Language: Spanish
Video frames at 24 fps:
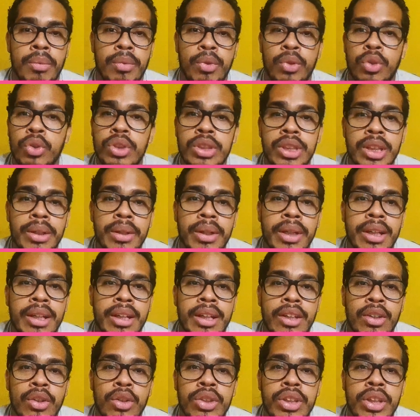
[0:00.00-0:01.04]
no, se,
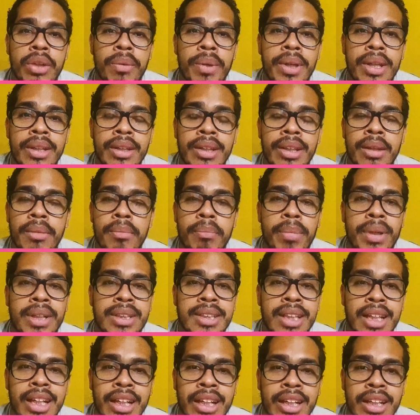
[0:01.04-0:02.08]
no te venden
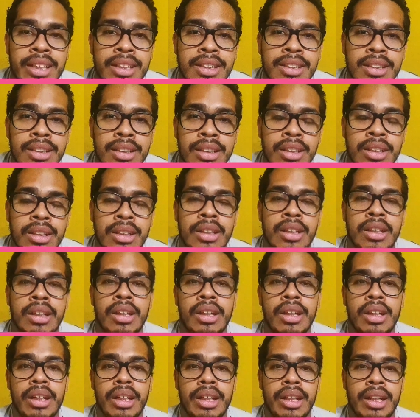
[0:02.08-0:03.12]
pasajes
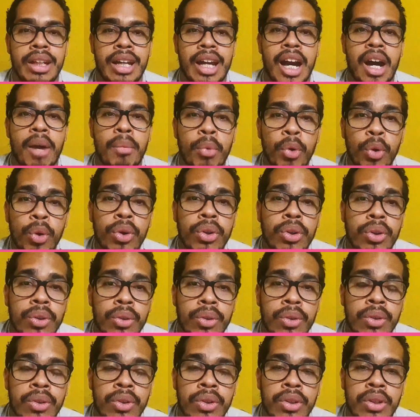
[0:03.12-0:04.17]
eh, a
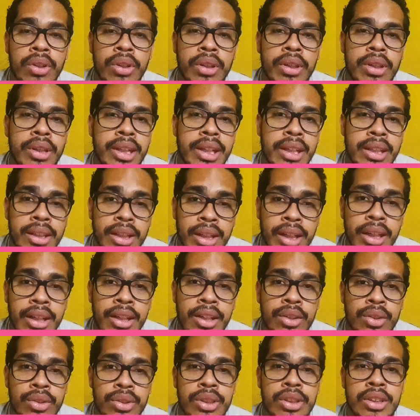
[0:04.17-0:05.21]
bordo del tren,
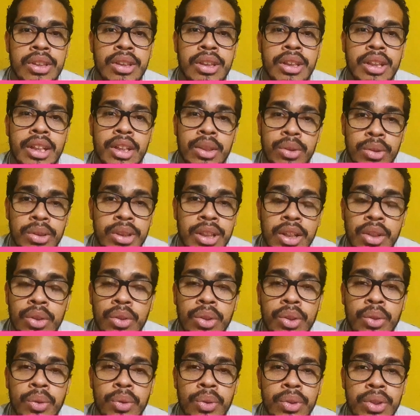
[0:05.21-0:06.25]
entonces eso es
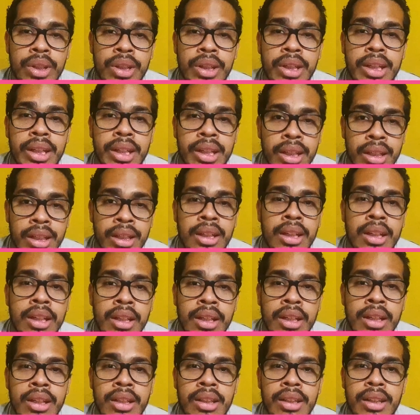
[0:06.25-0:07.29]
algo que uno tiene que
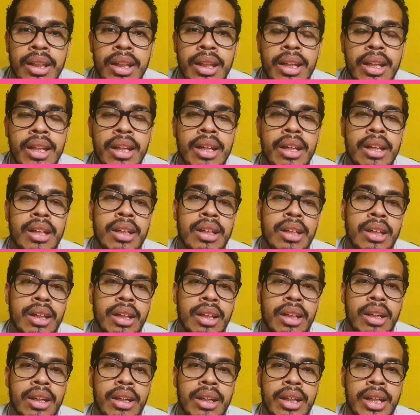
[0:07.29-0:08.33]
tener
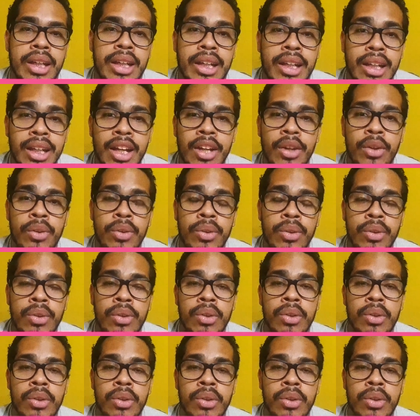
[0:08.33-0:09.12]
eh, en claro